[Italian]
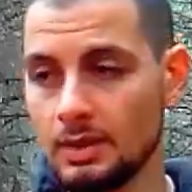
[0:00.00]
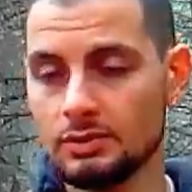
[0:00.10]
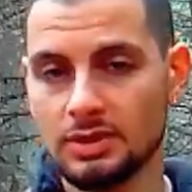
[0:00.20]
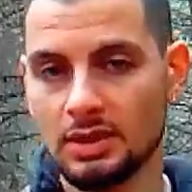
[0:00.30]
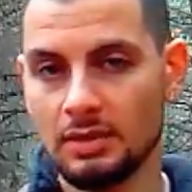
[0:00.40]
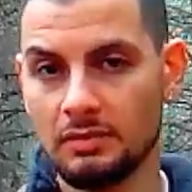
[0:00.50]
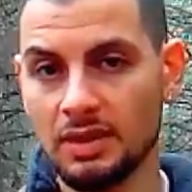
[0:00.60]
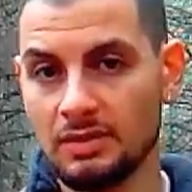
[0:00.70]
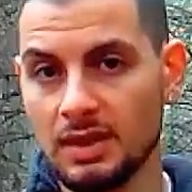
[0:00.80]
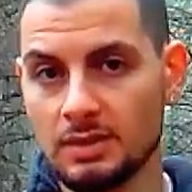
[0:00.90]
la nostra
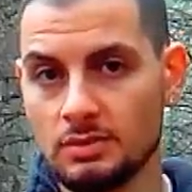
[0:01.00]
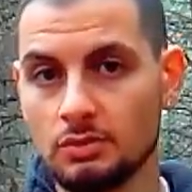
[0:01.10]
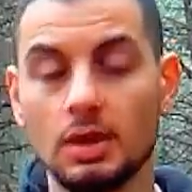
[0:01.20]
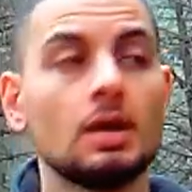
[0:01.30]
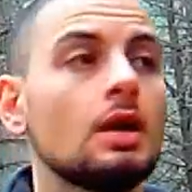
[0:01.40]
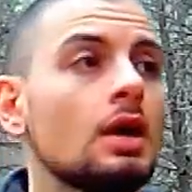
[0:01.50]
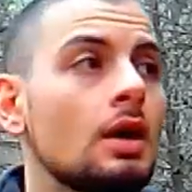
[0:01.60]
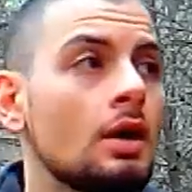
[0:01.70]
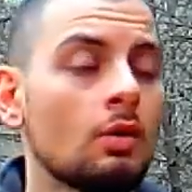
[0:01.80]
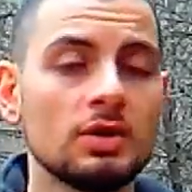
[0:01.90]
navigazione.
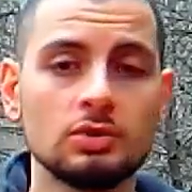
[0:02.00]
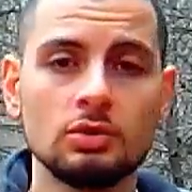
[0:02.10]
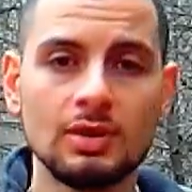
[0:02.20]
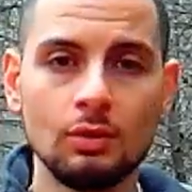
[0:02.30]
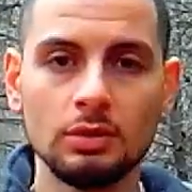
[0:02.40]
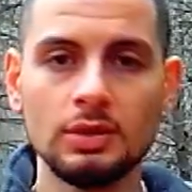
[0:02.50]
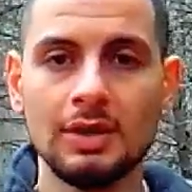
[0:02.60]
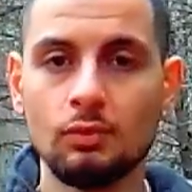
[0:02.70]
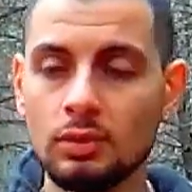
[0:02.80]
Questo cosa vuol dire?